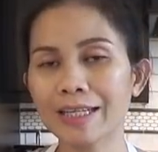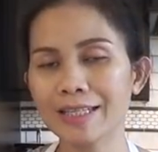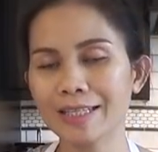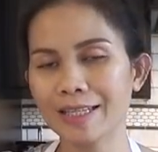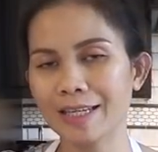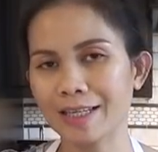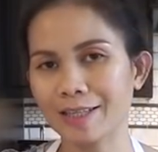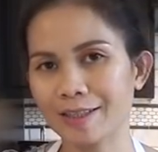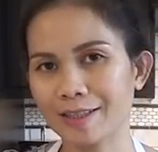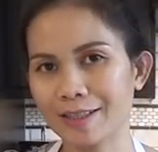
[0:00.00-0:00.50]

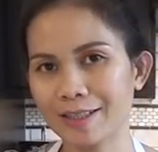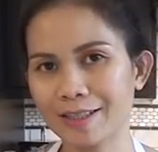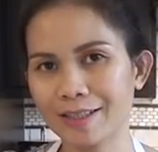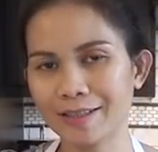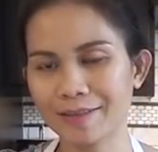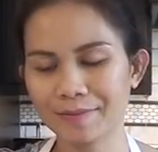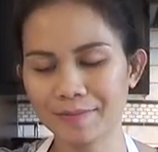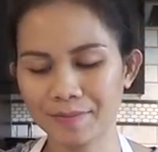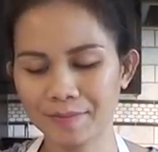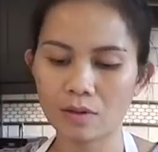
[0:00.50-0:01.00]

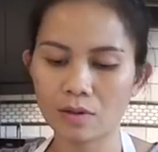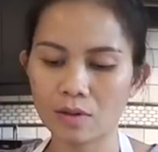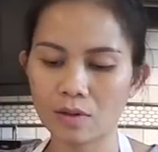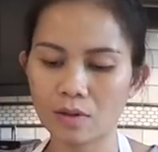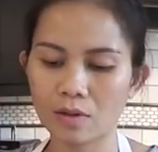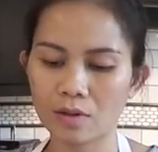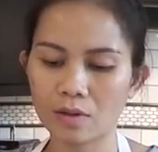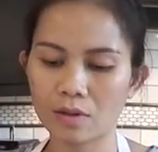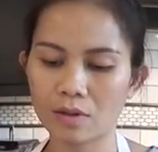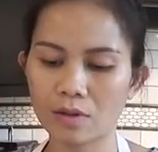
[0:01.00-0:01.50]
essence.
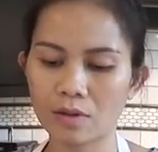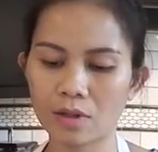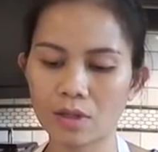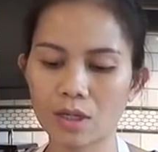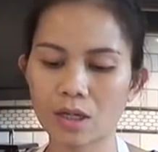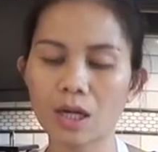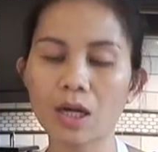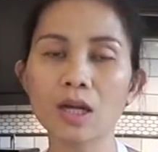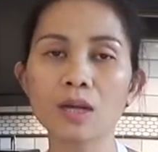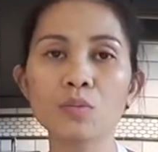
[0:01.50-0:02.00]

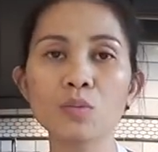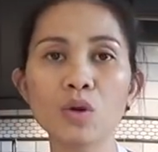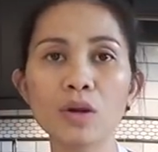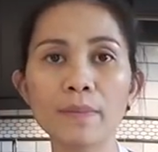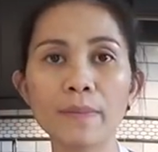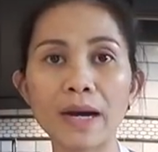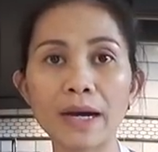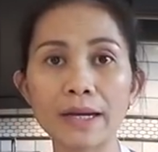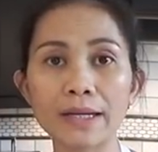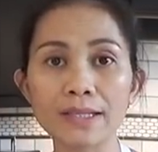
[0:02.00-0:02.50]
Kalian
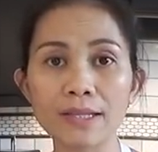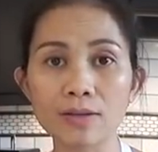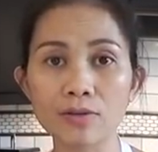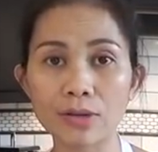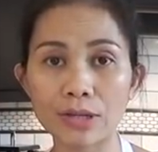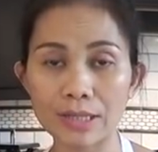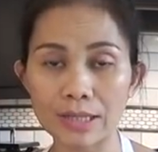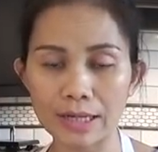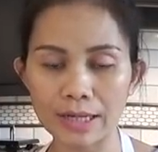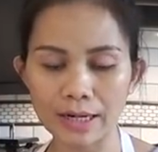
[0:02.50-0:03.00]
boleh pakai
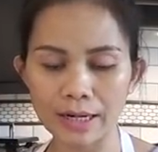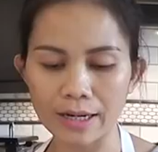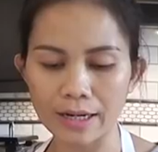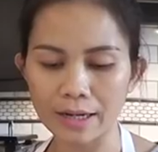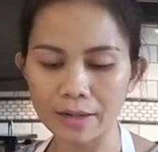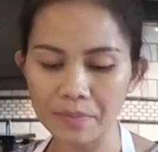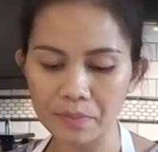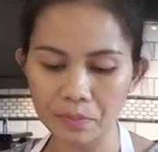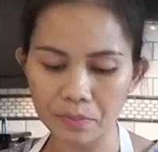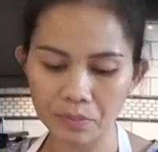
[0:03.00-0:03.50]
sesuai selera
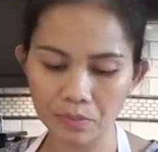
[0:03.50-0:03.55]
ya.